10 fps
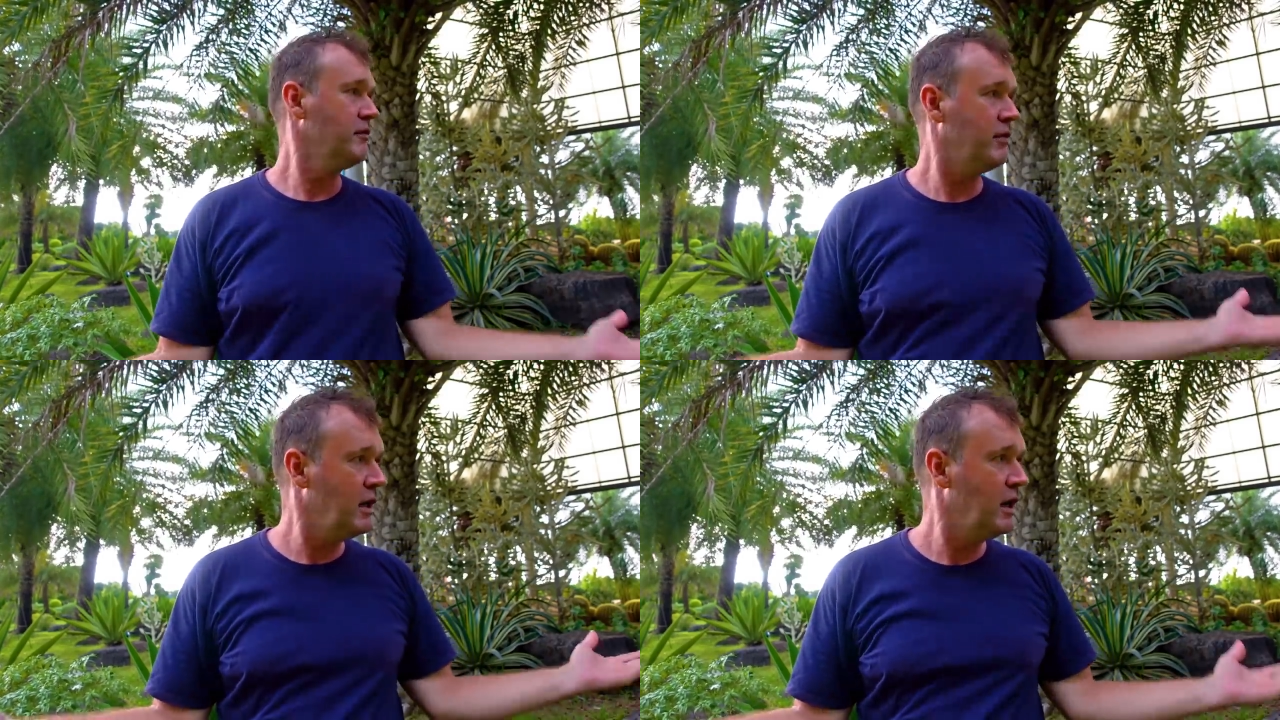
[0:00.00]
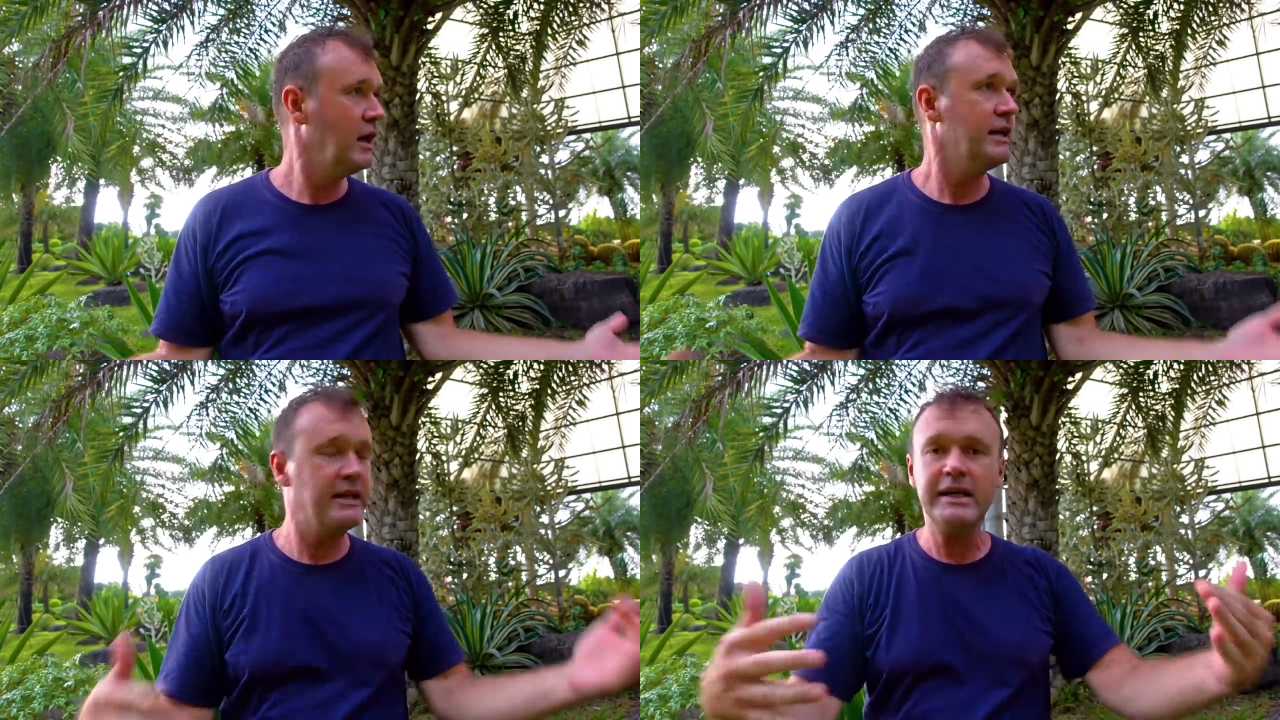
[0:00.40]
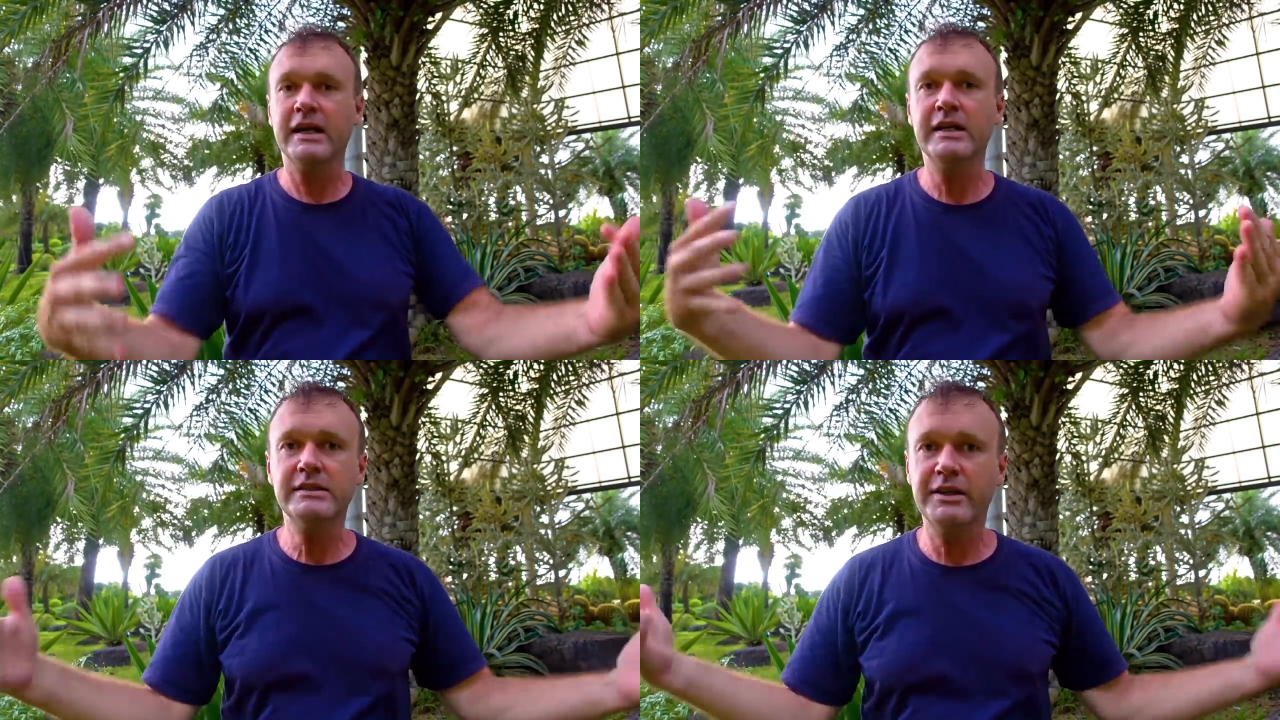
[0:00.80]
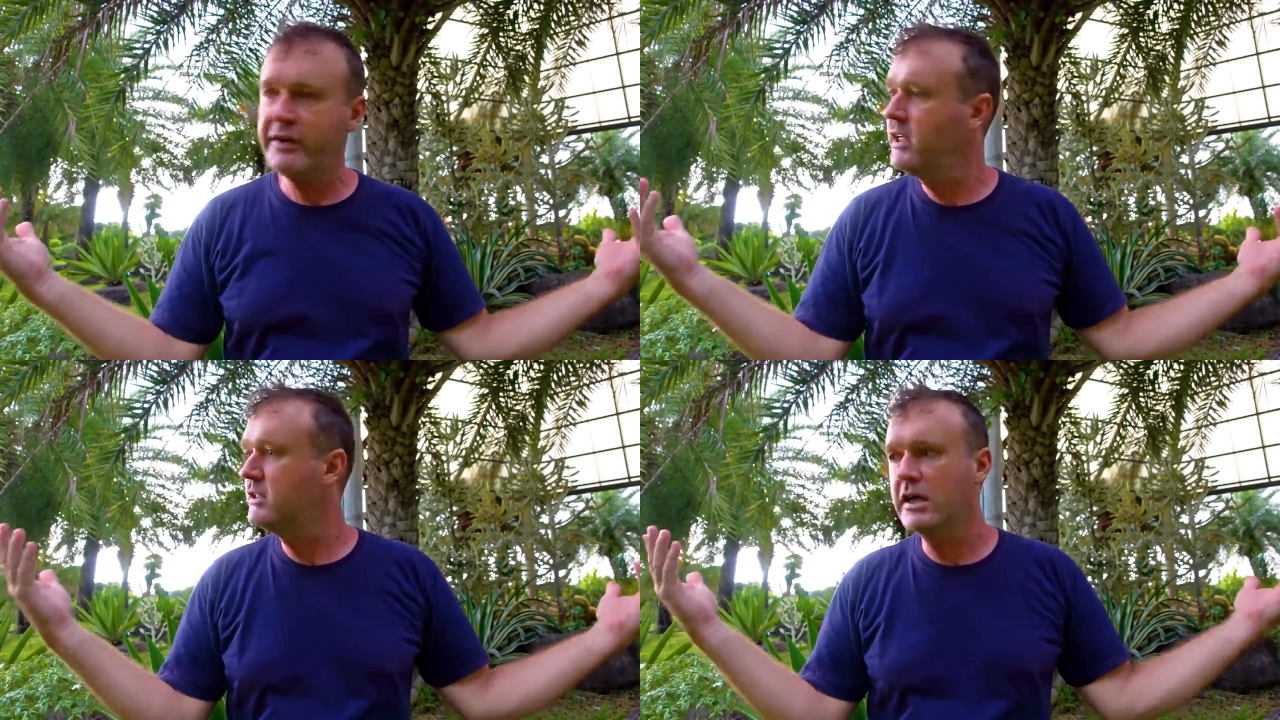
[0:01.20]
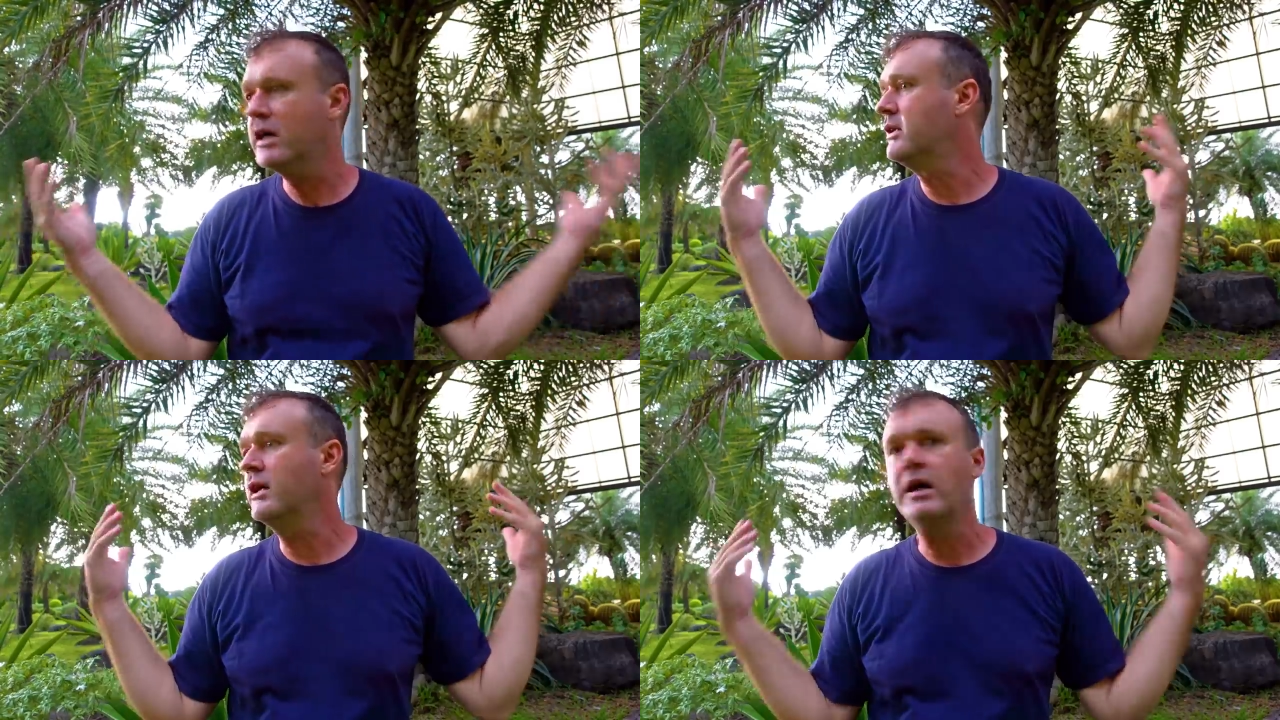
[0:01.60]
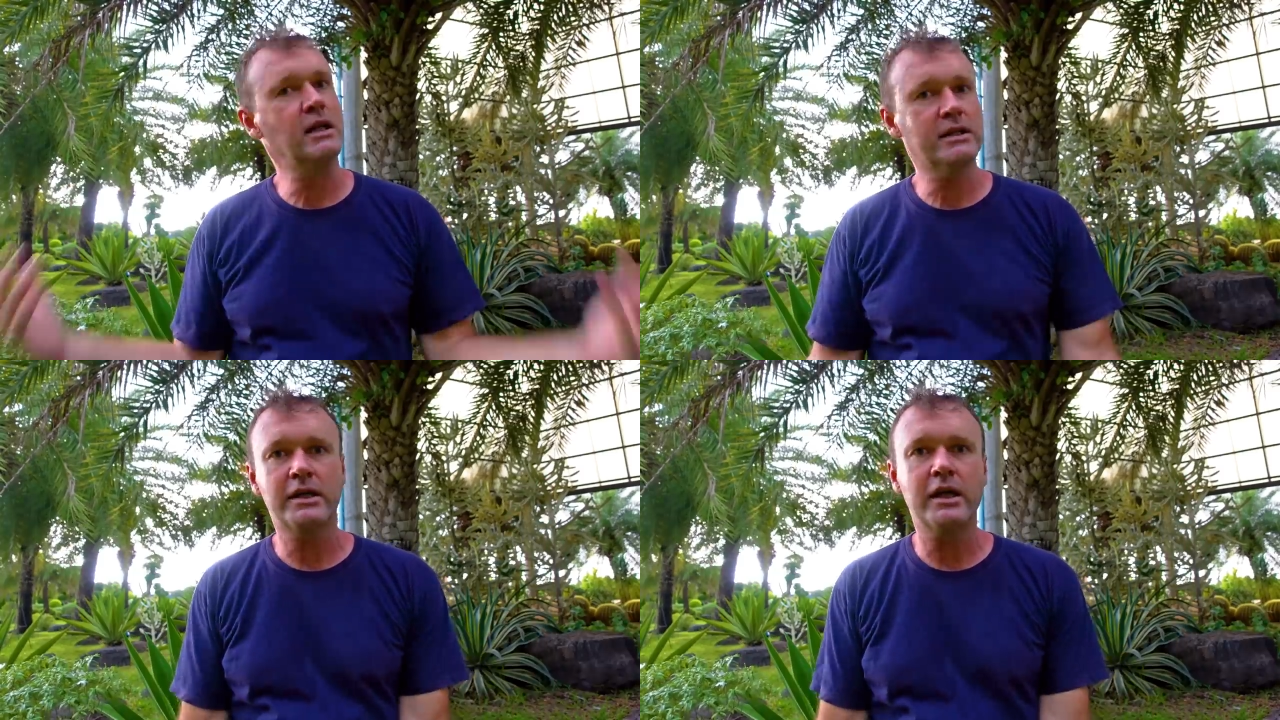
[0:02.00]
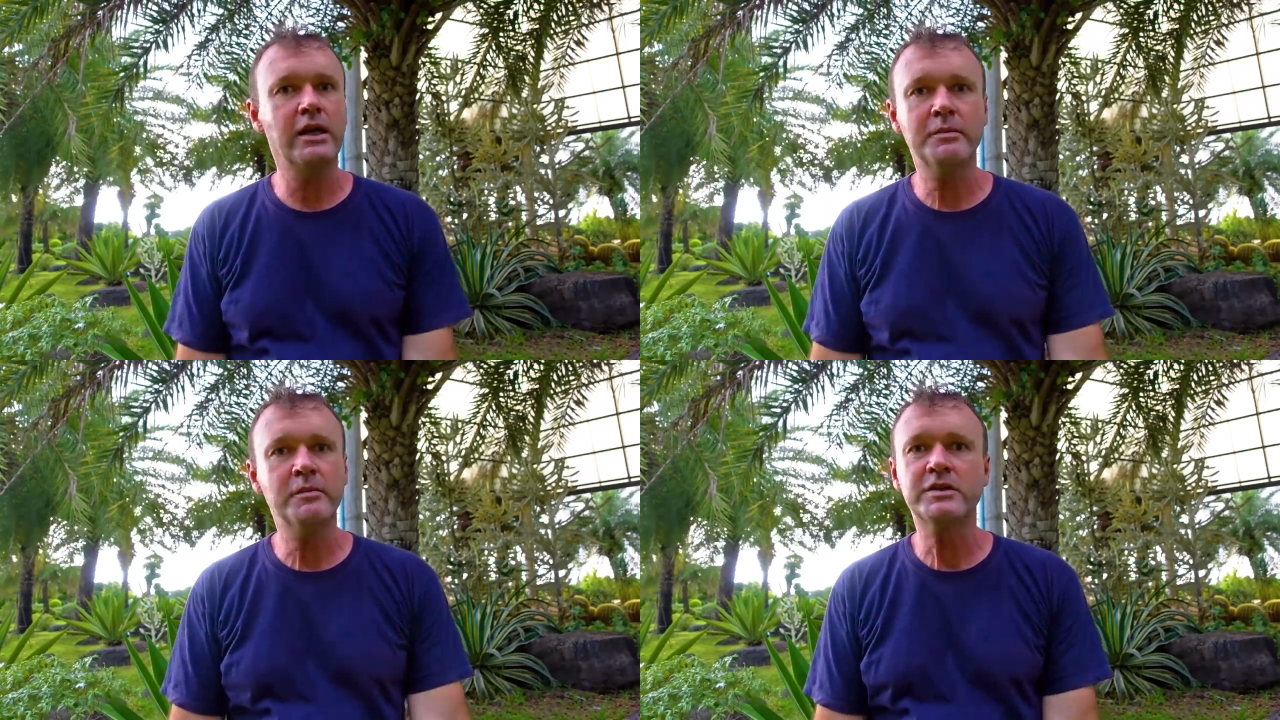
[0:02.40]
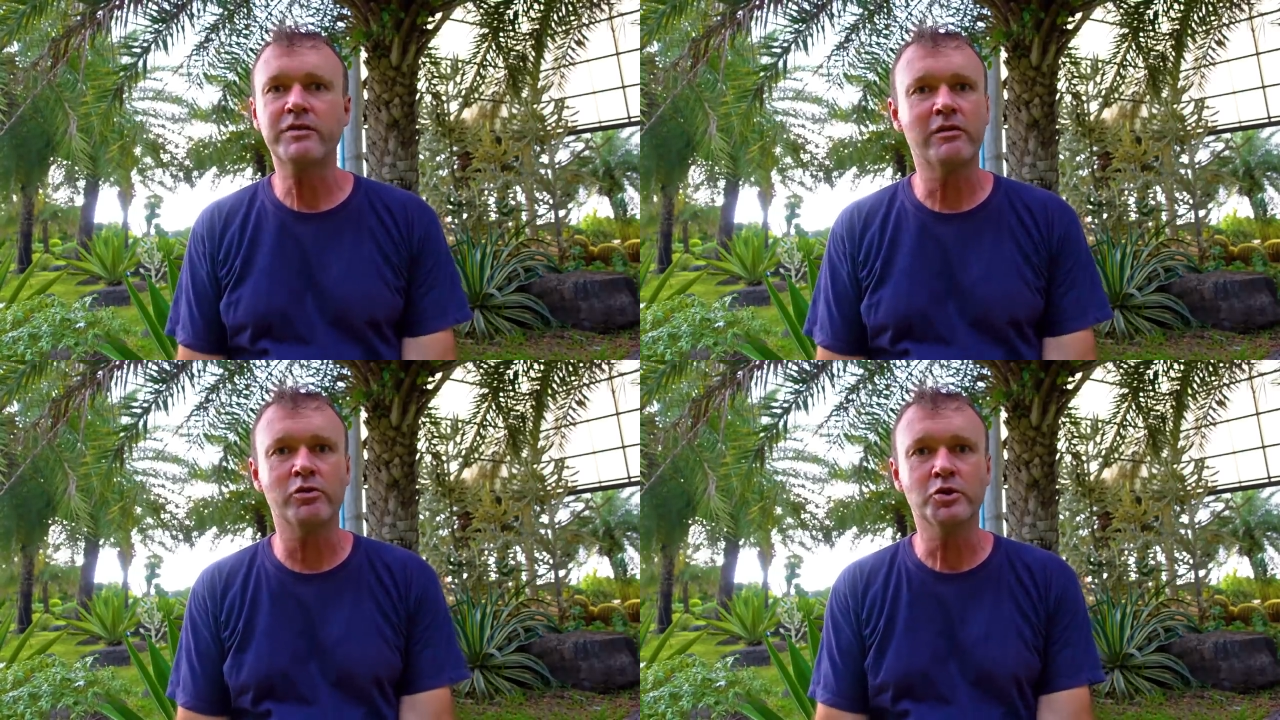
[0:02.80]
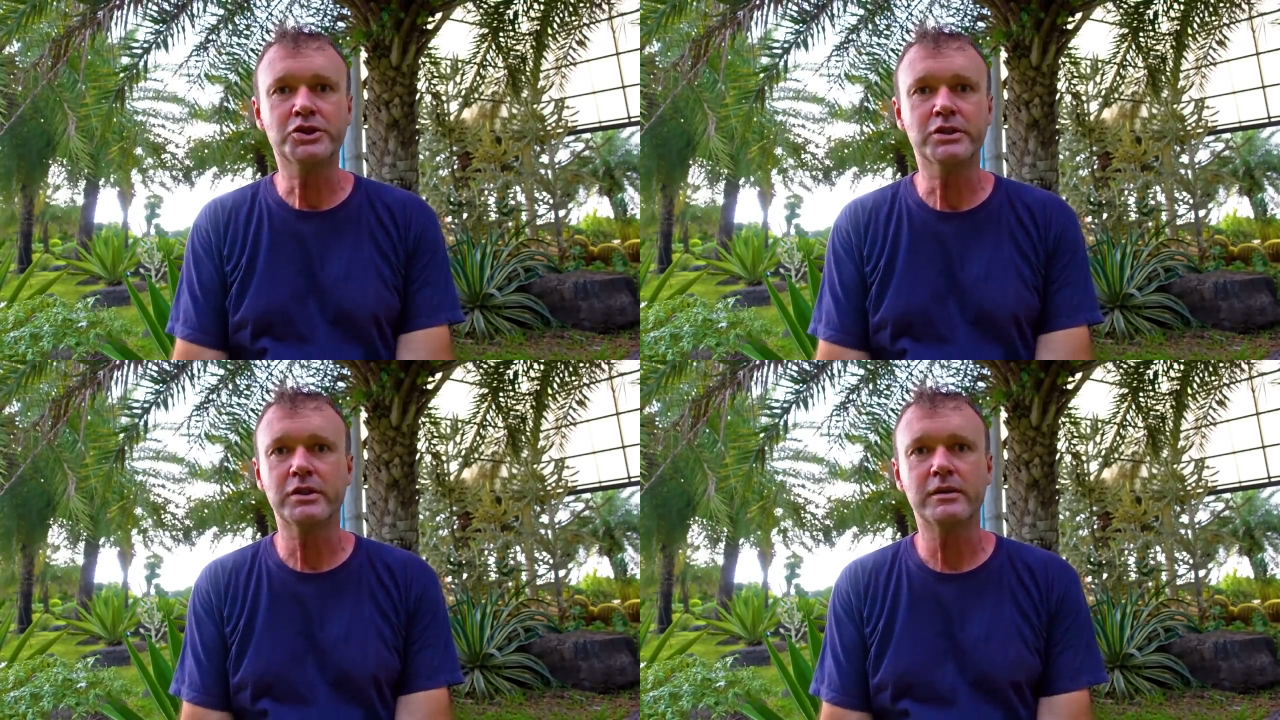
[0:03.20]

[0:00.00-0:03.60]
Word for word: Weil die ganze Welt sagt dir, Alter, dein Leben ist verpfuscht.